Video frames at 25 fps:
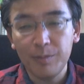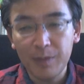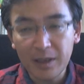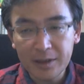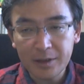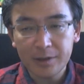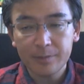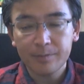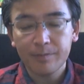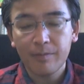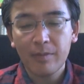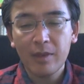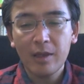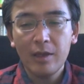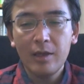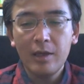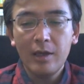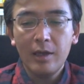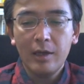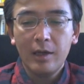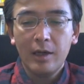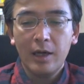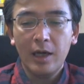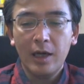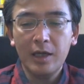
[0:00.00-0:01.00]
ます。
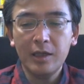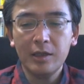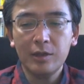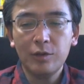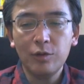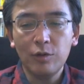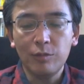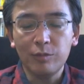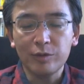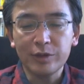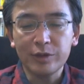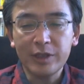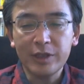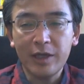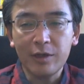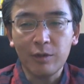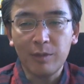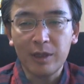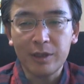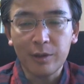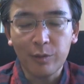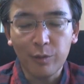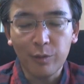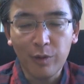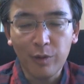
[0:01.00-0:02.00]
はい、今日も最後
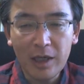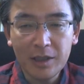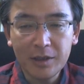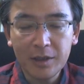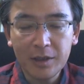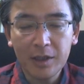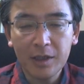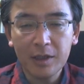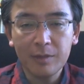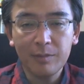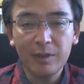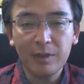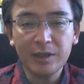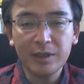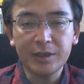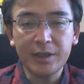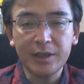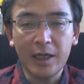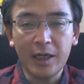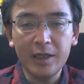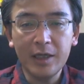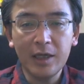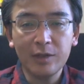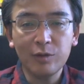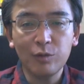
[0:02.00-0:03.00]
までご覧いただきまして
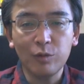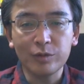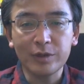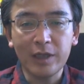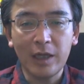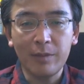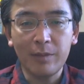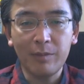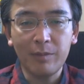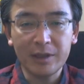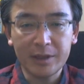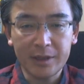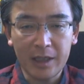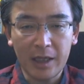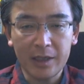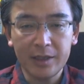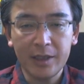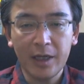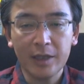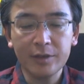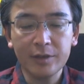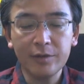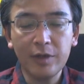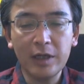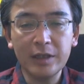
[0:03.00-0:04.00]
ありがとうございました。
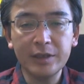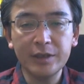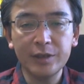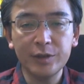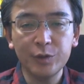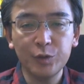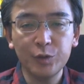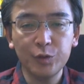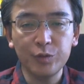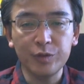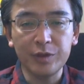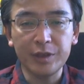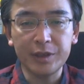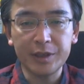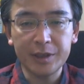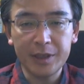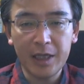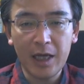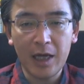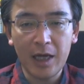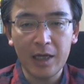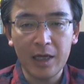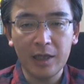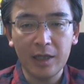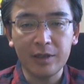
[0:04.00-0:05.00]
180日
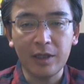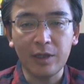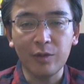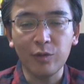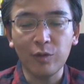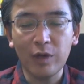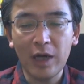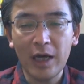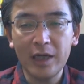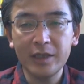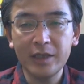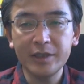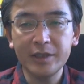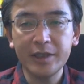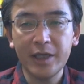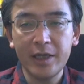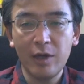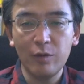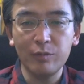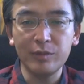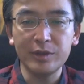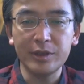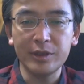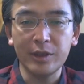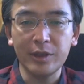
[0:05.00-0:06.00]
であなたの会社
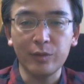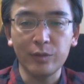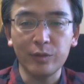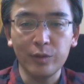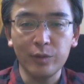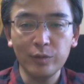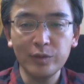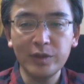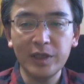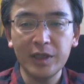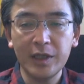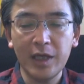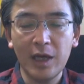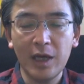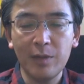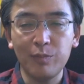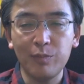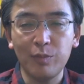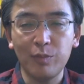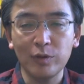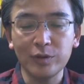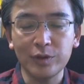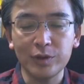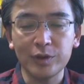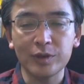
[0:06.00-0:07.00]
やお店の業績
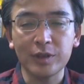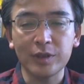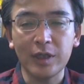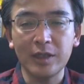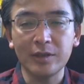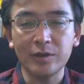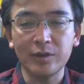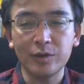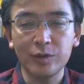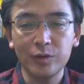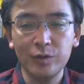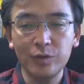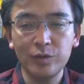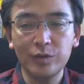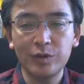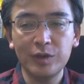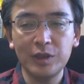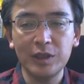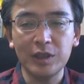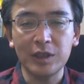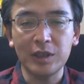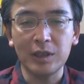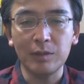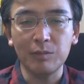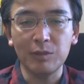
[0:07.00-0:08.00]
アップを実現する
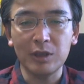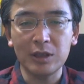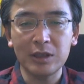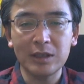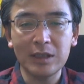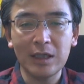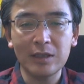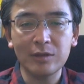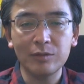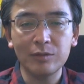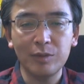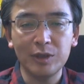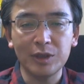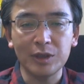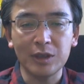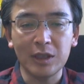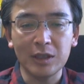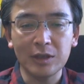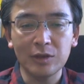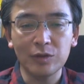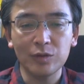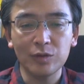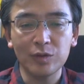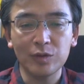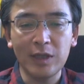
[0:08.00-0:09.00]
地域密着
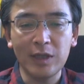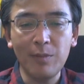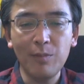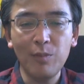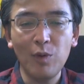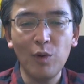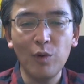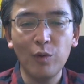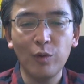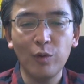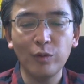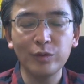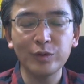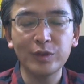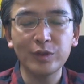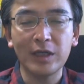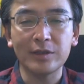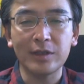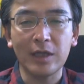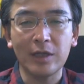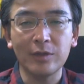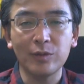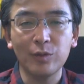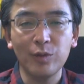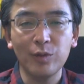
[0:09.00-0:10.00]
ビジネス専門
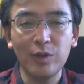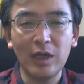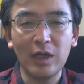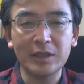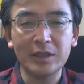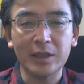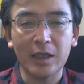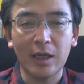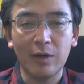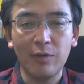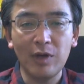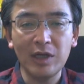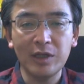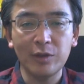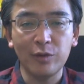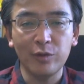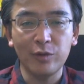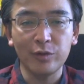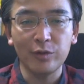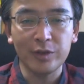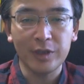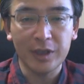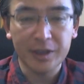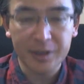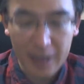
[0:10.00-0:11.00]
コンサルタントの長谷川博
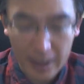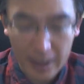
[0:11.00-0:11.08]
之でし